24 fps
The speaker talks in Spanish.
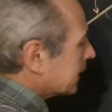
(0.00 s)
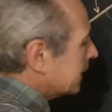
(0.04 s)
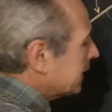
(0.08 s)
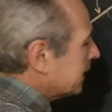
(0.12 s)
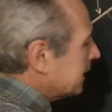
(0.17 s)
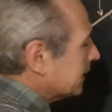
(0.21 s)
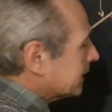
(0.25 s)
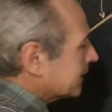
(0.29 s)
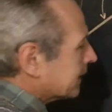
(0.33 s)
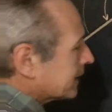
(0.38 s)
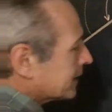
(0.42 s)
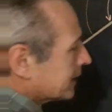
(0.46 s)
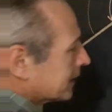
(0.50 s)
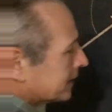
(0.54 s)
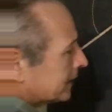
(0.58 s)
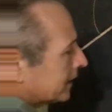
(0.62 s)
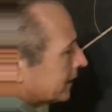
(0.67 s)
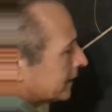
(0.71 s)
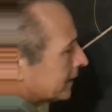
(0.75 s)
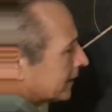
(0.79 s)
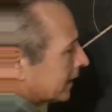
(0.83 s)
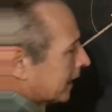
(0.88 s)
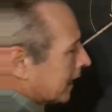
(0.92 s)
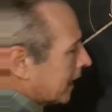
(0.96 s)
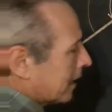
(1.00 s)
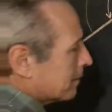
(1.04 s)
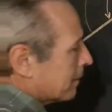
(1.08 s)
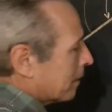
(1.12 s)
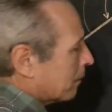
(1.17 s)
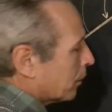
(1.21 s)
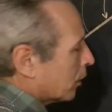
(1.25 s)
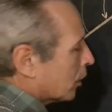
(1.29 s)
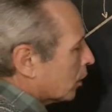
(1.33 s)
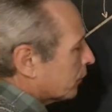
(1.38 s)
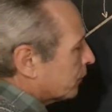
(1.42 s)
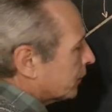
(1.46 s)
¿quién es adyacente a gamma?
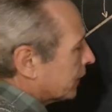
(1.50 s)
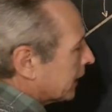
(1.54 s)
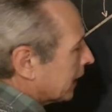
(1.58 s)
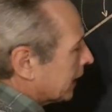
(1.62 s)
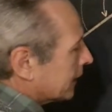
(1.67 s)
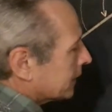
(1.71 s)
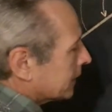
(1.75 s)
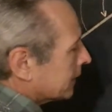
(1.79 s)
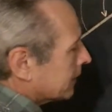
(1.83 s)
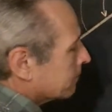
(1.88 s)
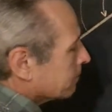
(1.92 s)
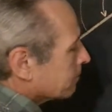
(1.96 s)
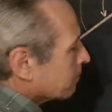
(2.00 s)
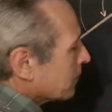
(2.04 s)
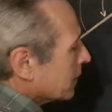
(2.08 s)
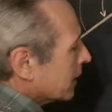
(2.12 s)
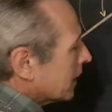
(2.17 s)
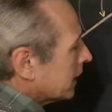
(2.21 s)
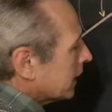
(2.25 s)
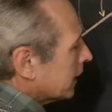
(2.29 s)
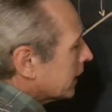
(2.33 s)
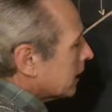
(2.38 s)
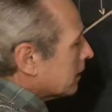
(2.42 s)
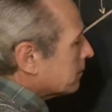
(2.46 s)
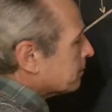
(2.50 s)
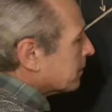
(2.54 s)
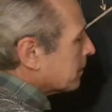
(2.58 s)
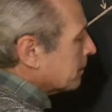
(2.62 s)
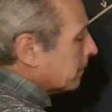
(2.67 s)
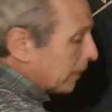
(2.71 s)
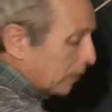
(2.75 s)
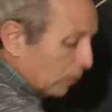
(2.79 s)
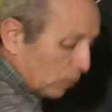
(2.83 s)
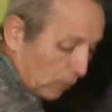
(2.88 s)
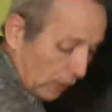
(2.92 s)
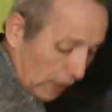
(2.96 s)
Bueno, fíjate, en
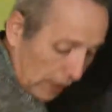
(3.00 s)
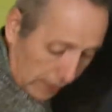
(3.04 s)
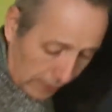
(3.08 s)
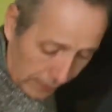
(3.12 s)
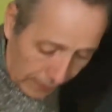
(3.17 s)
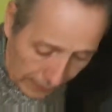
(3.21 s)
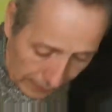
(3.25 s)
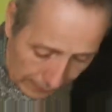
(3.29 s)
primer lugar,